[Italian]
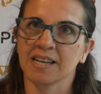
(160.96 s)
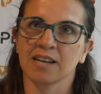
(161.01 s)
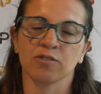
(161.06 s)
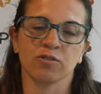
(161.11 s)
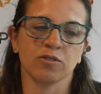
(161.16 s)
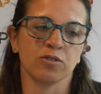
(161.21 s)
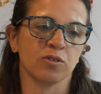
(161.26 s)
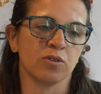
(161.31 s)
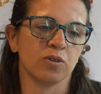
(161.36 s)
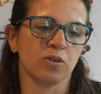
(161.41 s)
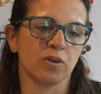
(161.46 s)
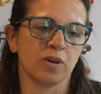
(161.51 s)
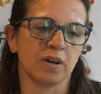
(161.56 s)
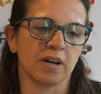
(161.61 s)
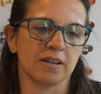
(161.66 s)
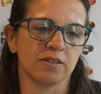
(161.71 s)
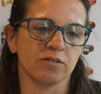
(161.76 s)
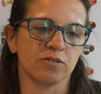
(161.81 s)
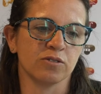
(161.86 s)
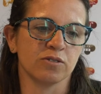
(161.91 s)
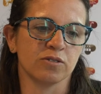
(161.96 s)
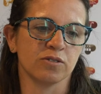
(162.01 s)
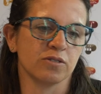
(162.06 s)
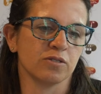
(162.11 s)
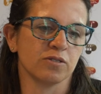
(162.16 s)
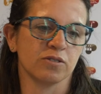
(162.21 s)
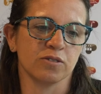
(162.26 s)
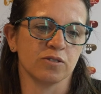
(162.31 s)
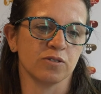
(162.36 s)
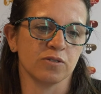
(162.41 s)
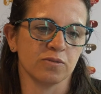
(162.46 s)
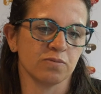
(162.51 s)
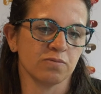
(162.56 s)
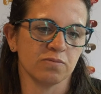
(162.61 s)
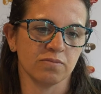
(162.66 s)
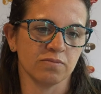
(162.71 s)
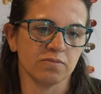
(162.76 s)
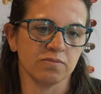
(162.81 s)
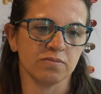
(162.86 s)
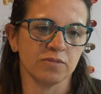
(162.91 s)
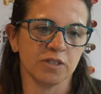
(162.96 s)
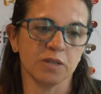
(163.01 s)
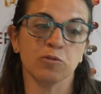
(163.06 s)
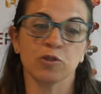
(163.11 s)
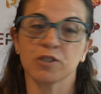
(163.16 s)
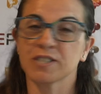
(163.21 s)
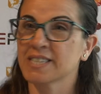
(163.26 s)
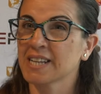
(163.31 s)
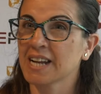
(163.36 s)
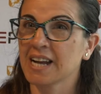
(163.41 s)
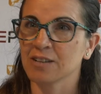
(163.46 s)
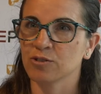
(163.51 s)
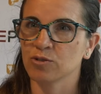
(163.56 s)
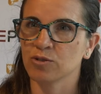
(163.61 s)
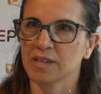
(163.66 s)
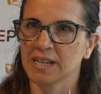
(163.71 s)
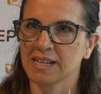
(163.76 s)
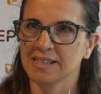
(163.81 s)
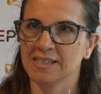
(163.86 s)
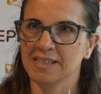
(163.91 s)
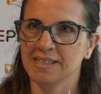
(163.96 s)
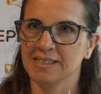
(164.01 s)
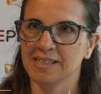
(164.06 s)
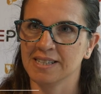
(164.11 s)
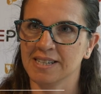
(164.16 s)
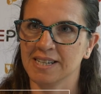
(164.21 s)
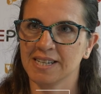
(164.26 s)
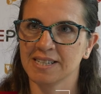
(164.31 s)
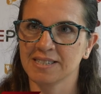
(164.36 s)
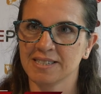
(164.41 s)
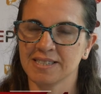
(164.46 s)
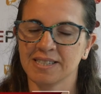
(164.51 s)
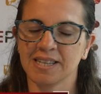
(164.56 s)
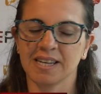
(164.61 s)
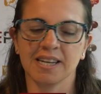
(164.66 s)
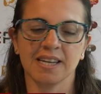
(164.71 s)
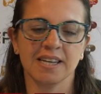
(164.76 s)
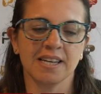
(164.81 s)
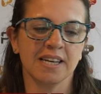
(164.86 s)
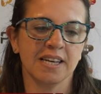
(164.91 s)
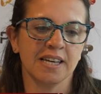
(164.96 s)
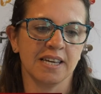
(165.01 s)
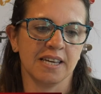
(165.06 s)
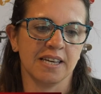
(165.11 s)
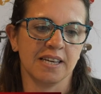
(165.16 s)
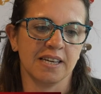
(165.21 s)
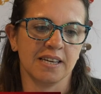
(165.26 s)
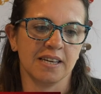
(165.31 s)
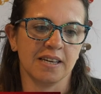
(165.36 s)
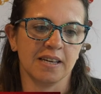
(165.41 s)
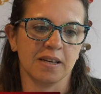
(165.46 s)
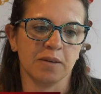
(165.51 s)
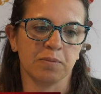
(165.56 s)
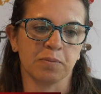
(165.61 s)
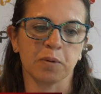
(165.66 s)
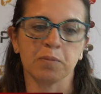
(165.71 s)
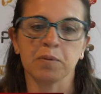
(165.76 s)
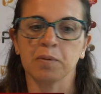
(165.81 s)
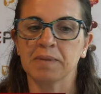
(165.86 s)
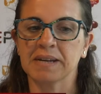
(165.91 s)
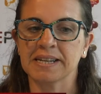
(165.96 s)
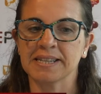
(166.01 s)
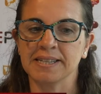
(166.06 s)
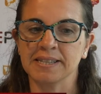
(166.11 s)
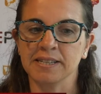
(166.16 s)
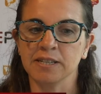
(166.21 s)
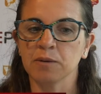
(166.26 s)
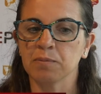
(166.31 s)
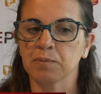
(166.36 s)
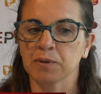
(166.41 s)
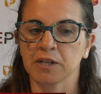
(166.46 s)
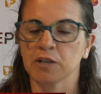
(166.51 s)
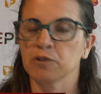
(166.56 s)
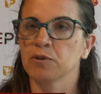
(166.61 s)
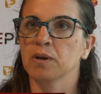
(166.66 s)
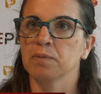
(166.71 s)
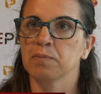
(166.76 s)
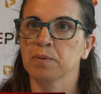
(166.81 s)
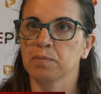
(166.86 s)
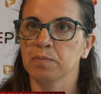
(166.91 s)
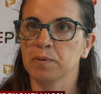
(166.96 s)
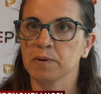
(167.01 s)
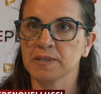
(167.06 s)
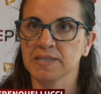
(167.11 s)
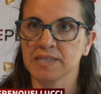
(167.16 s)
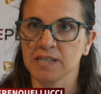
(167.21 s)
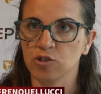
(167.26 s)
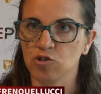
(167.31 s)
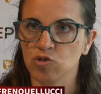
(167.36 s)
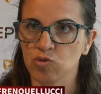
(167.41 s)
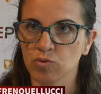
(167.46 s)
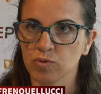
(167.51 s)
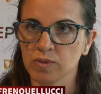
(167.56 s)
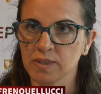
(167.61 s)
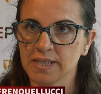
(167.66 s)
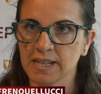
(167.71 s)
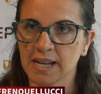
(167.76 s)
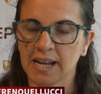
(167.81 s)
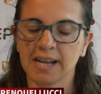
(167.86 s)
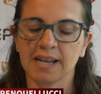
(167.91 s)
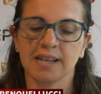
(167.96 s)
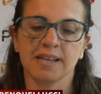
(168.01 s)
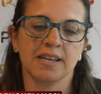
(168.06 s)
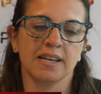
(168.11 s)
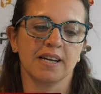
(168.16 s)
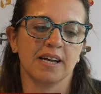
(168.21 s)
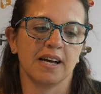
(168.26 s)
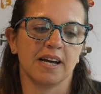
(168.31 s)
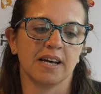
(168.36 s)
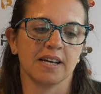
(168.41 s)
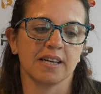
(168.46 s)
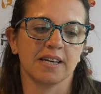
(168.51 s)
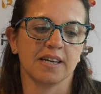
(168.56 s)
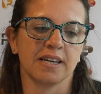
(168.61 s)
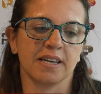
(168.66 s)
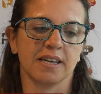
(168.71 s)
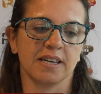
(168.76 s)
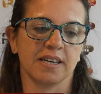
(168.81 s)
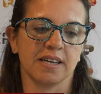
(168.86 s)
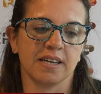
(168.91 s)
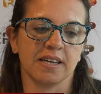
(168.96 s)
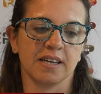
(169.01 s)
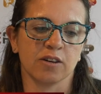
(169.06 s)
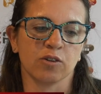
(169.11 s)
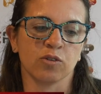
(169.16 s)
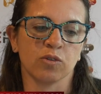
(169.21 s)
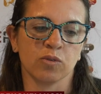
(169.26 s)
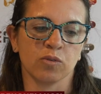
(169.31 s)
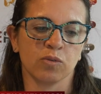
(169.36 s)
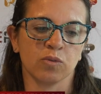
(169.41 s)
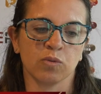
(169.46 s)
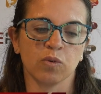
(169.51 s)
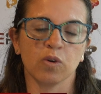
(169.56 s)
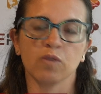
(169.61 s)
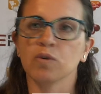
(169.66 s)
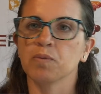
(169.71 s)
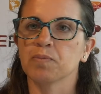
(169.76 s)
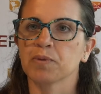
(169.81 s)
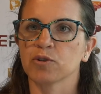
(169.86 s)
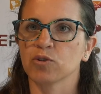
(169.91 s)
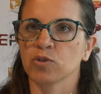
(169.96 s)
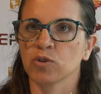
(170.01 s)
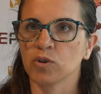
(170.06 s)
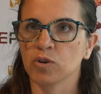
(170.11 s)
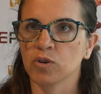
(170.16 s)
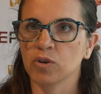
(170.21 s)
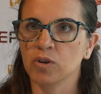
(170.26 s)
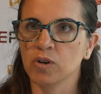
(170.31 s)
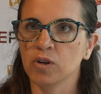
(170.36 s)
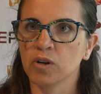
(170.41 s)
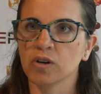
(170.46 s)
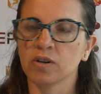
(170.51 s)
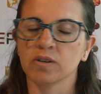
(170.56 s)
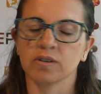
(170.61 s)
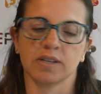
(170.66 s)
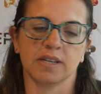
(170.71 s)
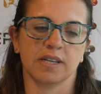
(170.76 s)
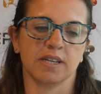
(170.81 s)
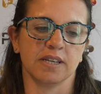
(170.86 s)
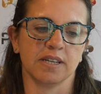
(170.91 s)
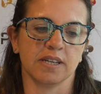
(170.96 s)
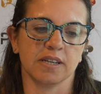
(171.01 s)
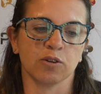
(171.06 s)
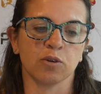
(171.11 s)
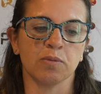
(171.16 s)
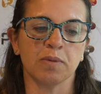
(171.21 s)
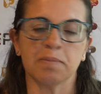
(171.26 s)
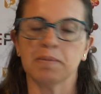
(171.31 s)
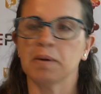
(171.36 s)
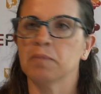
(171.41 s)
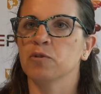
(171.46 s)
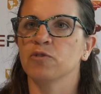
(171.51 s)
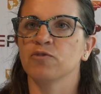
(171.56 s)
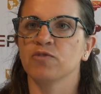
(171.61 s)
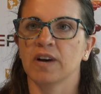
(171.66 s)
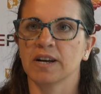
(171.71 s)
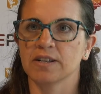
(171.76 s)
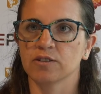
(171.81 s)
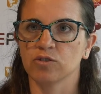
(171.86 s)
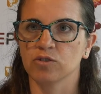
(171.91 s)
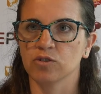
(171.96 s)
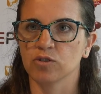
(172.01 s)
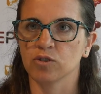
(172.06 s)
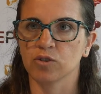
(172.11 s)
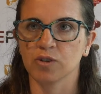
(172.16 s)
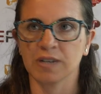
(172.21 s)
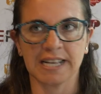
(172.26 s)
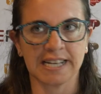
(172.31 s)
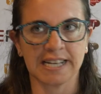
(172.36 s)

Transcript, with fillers: che hanno, hanno dimostrato grande interesse e proprio martedì ho portato la proposta in giunta anche con un nuovo protocollo eh, come abbiamo fatto con